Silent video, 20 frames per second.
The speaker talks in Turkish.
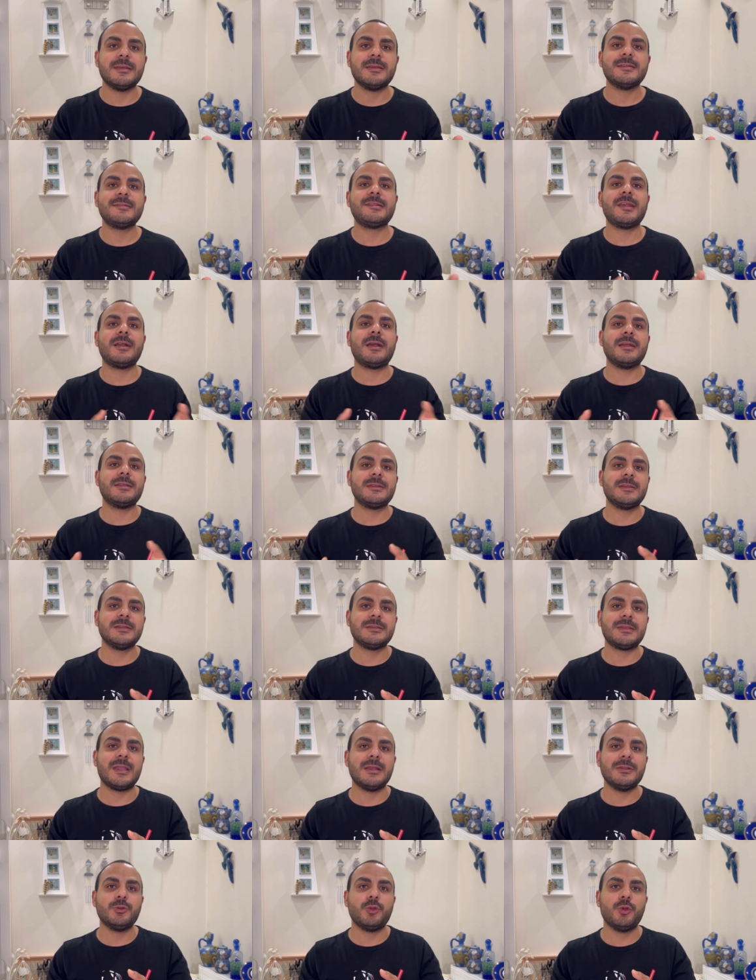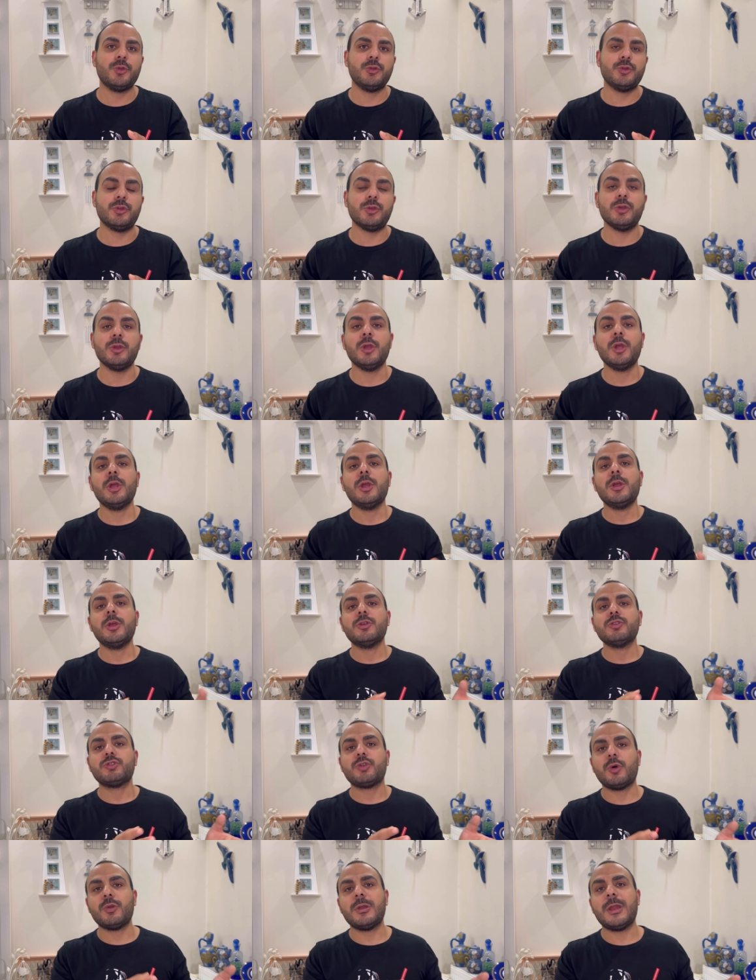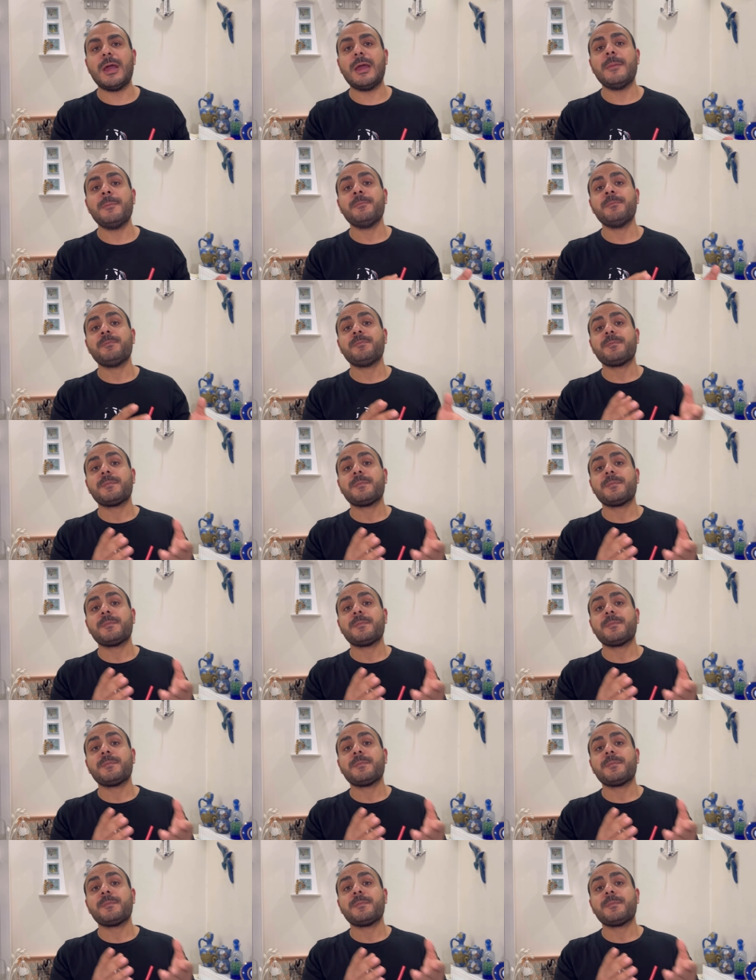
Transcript: Sakatlıktan döndü. Sonra